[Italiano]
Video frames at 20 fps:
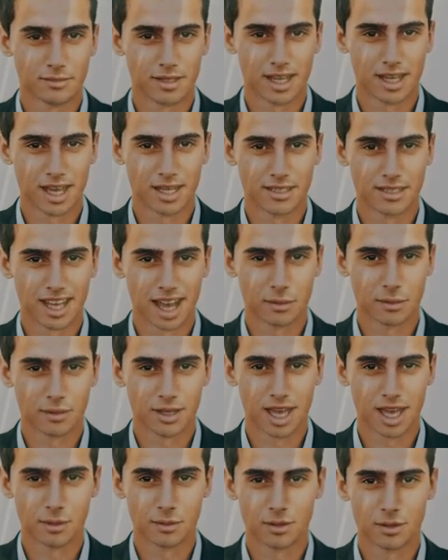Il
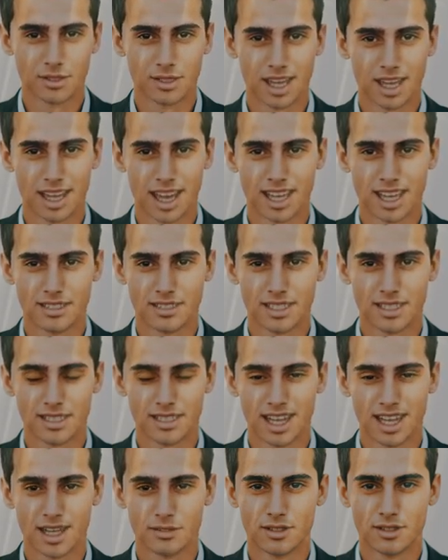termine poltergeist
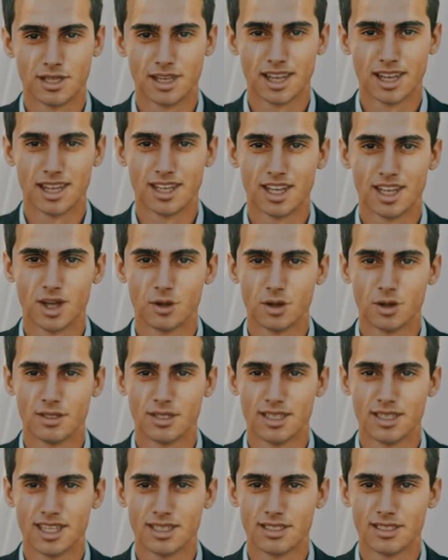deriva dalla lingua
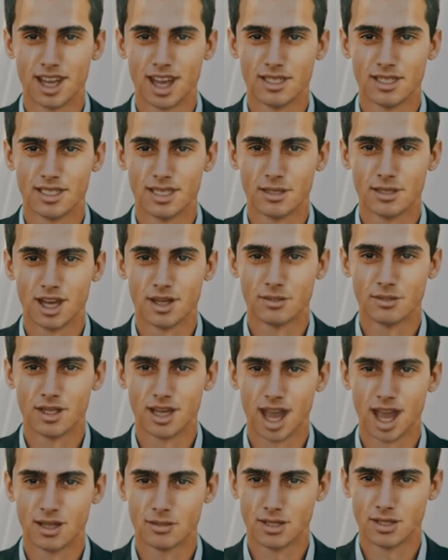tedesca e
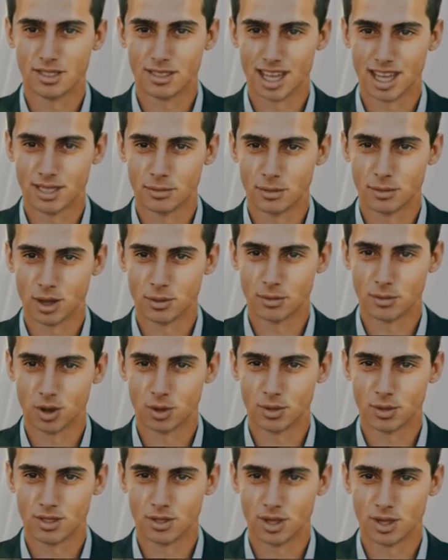significa e fantasma
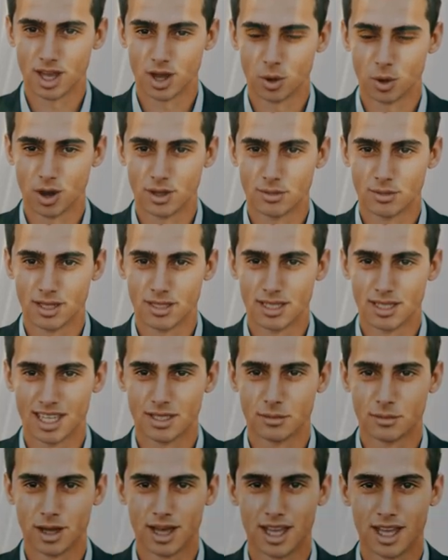rumoroso e o e
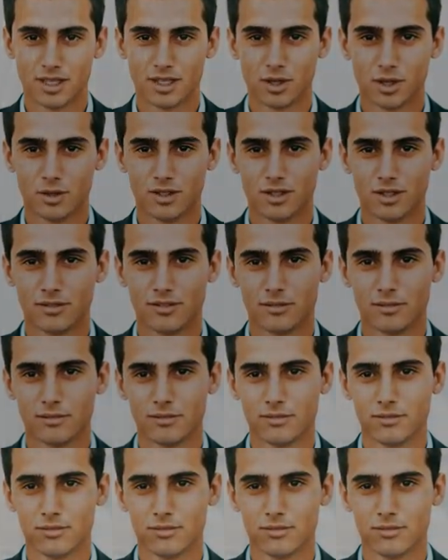fantasma chiassoso.